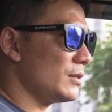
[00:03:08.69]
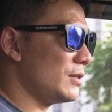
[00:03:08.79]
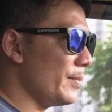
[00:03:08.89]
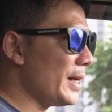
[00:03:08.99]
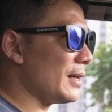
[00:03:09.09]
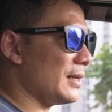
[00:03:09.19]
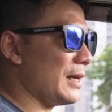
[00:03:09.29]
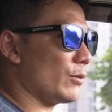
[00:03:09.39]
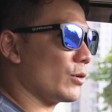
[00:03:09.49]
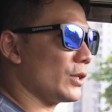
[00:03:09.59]
chưa biết là
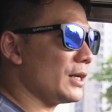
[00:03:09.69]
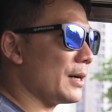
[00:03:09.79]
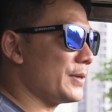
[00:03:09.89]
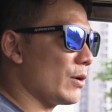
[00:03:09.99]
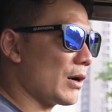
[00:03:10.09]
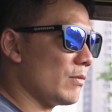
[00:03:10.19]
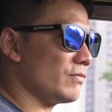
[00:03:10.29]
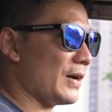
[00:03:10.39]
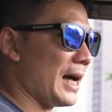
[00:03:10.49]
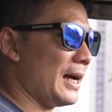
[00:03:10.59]
liệu nó có tích hợp nhiều không,
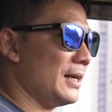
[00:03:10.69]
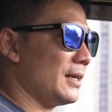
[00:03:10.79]
và